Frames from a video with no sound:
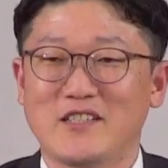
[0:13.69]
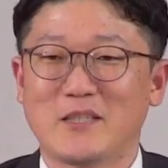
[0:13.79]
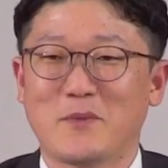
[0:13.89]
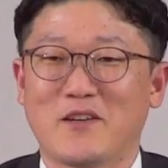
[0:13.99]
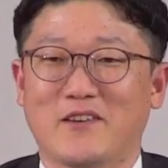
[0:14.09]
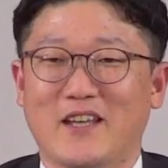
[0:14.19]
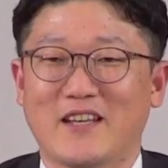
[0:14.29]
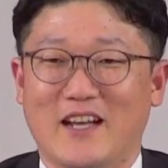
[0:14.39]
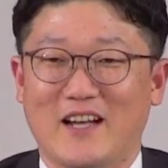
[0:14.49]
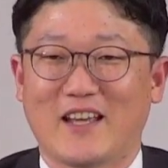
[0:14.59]
11월에
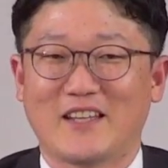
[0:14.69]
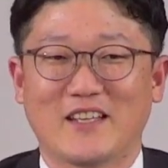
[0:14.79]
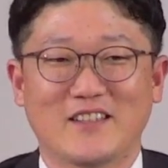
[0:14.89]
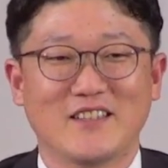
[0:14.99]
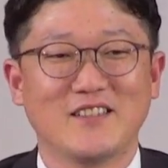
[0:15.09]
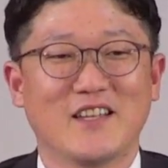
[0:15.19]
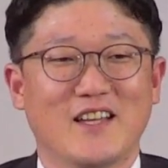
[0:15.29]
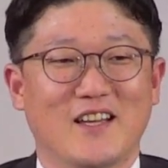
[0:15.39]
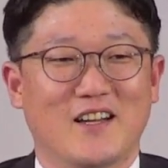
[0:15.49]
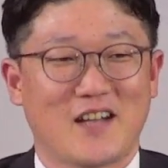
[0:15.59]
나가게 되는
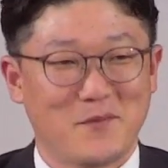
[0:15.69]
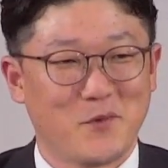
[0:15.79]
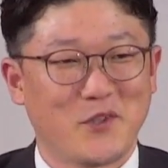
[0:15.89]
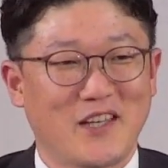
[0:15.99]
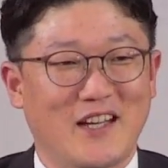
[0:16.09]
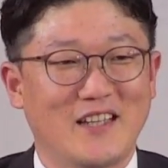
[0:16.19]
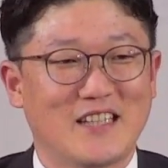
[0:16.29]
아, 캄보디아,